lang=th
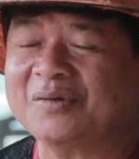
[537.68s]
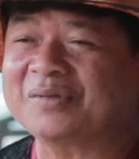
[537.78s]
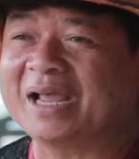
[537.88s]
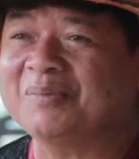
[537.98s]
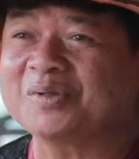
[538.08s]
เจ้า
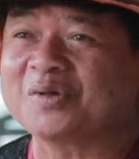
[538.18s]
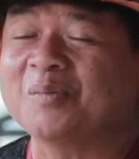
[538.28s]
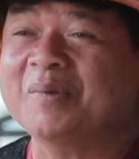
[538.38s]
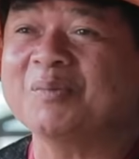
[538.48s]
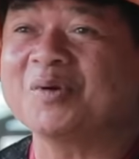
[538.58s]
แสนผส
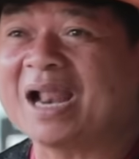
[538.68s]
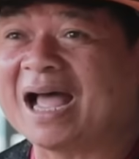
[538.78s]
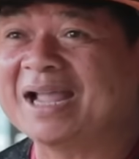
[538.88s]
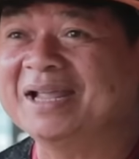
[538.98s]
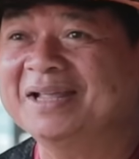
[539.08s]
มแม่บุญห
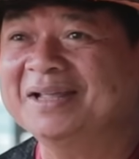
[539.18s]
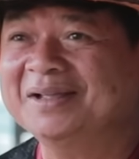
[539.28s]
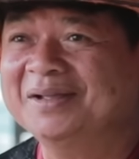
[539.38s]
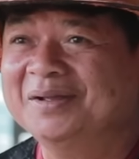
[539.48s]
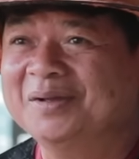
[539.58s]
ลาย
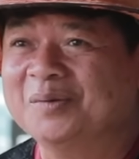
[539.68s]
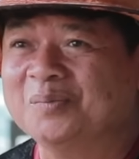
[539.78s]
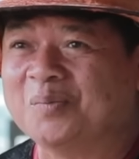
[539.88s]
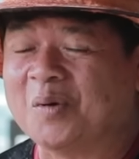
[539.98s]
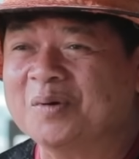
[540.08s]

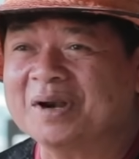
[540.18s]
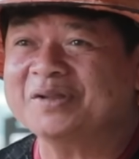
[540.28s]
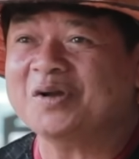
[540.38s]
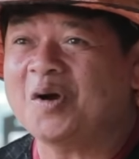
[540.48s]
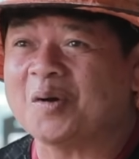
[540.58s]
ผมก็เล
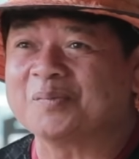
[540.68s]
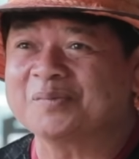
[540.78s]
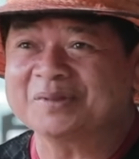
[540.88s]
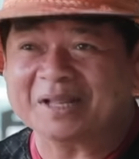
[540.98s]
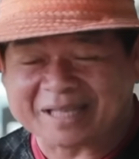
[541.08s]
ยชอบ
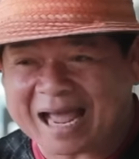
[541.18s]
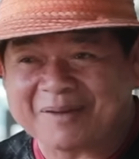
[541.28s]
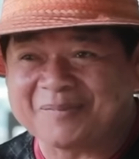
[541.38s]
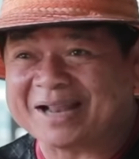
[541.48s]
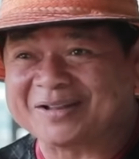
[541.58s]
ติดตา
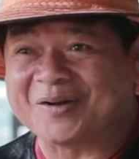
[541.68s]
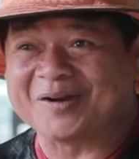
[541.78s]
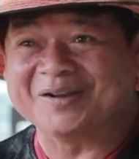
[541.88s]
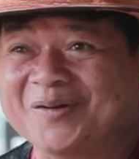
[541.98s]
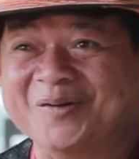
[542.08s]
มมาตลอด
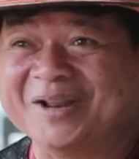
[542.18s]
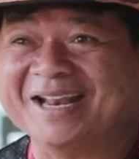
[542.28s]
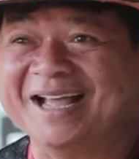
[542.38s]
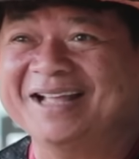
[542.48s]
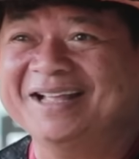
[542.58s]
คู่นี้
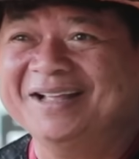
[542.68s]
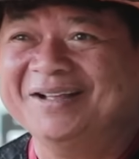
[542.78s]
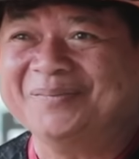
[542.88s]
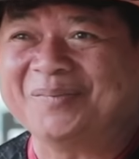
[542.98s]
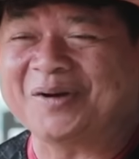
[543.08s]
นะ
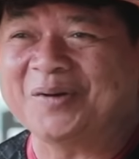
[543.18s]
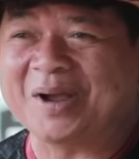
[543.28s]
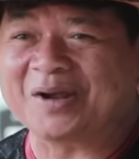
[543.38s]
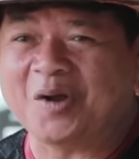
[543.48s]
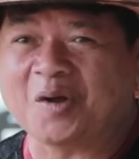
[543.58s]
พอรู้
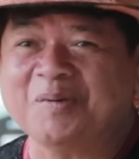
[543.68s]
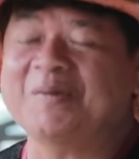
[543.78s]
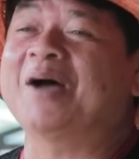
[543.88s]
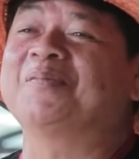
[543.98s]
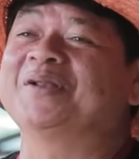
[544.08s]
ว่าคลอดปุ๊
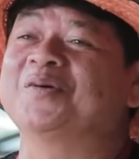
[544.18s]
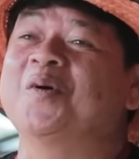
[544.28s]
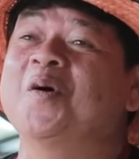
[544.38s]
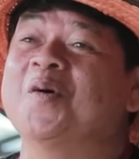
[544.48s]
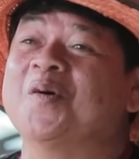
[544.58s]
บเอาเป็นตัว
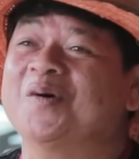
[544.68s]
ผู้